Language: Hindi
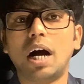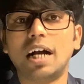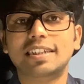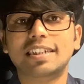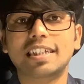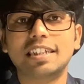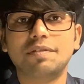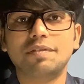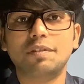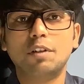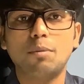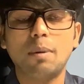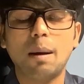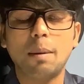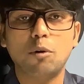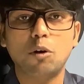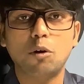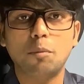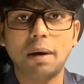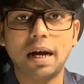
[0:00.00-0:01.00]
तो आज के इस वीडियो में
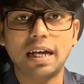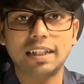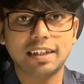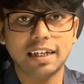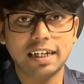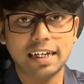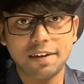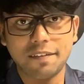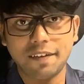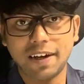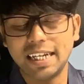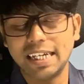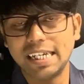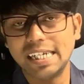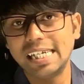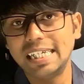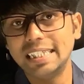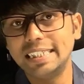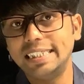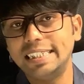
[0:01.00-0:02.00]
हम लोग बात करने वाले
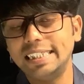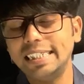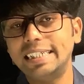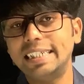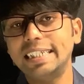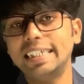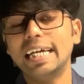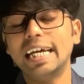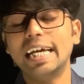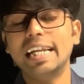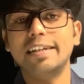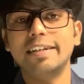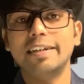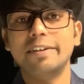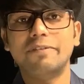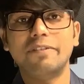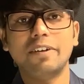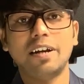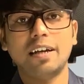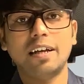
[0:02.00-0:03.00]
हैं GTL
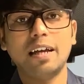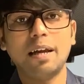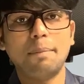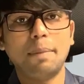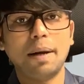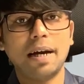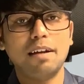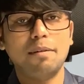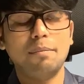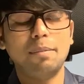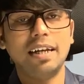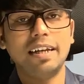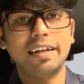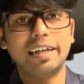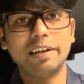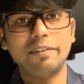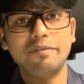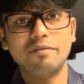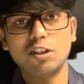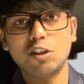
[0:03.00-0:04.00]
इंफ्रा के बारे में
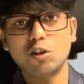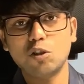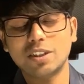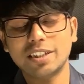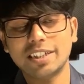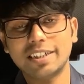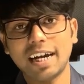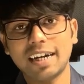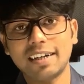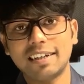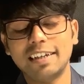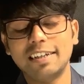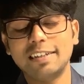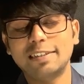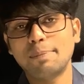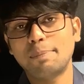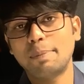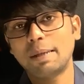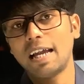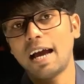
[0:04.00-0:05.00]
लेकिन वीडियो स्टार्ट करने
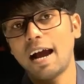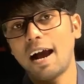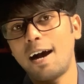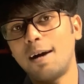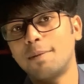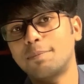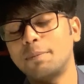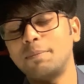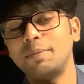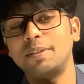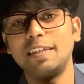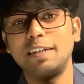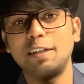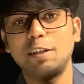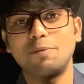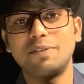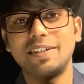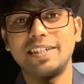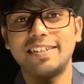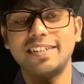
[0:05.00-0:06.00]
से पहले आप सभी से
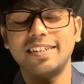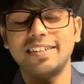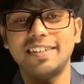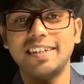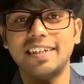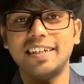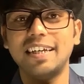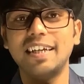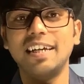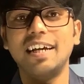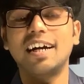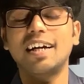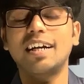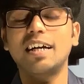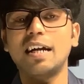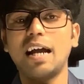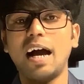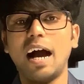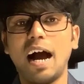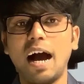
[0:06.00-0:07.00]
रिक्वेस्ट है सर कि
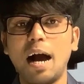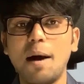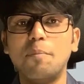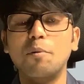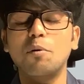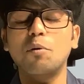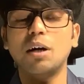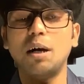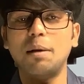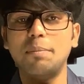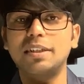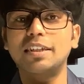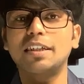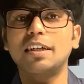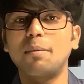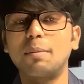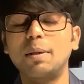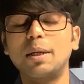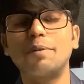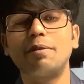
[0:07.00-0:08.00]
अगर आप लोग अभी
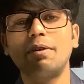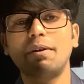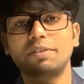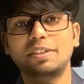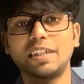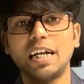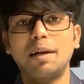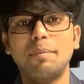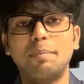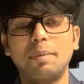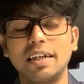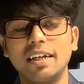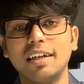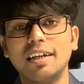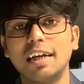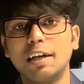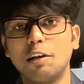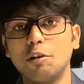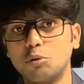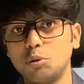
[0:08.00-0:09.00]
तक हमारे वेबसाइट पर
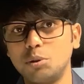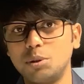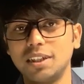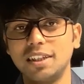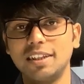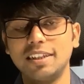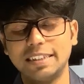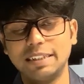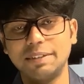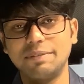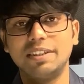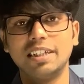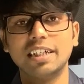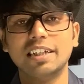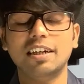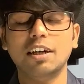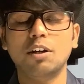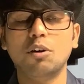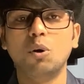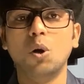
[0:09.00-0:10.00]
नहीं गए हो तो जल्दी से
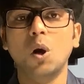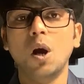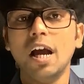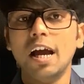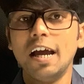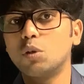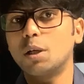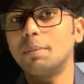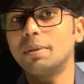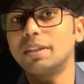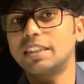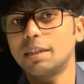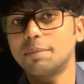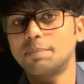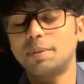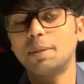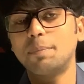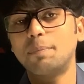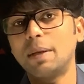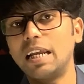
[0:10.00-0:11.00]
विजिट करो क्योंकि मैं
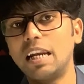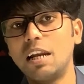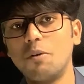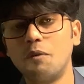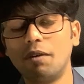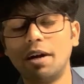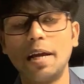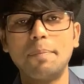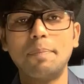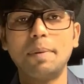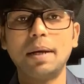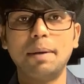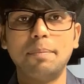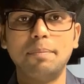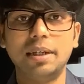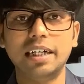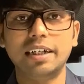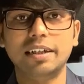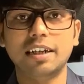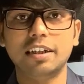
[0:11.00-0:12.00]
सबसे पहले वहीं पे
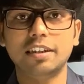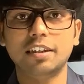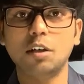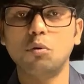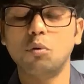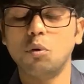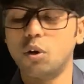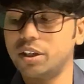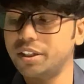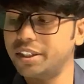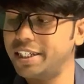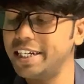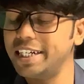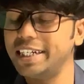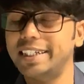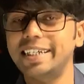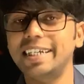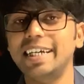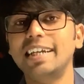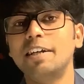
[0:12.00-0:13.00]
अपडेट करता हूं और
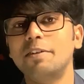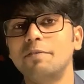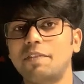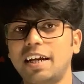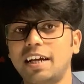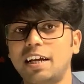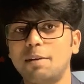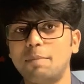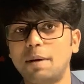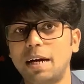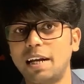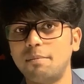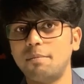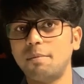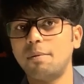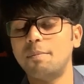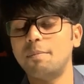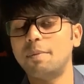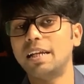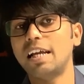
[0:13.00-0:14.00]
GTL इंफ्रा के बारे
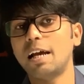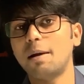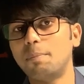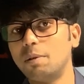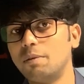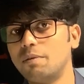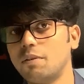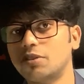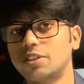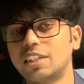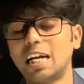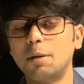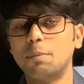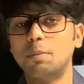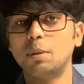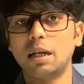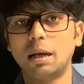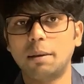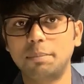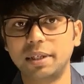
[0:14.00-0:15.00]
में भी मैंने अपनी
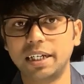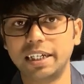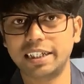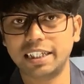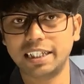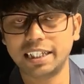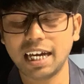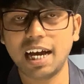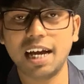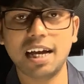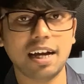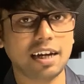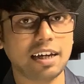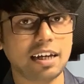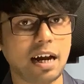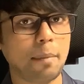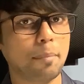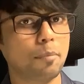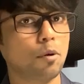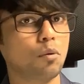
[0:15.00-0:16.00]
वेबसाइट पर अपडेट किया है
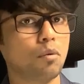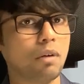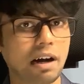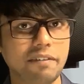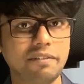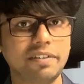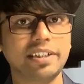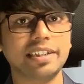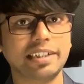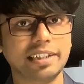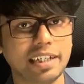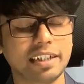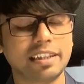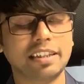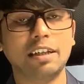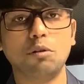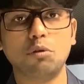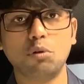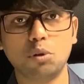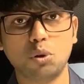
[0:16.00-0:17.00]
अगर आप लोग वहां विजिट
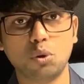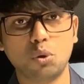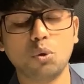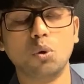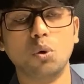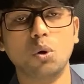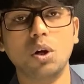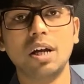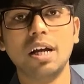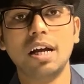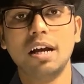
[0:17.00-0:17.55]
करते हो तो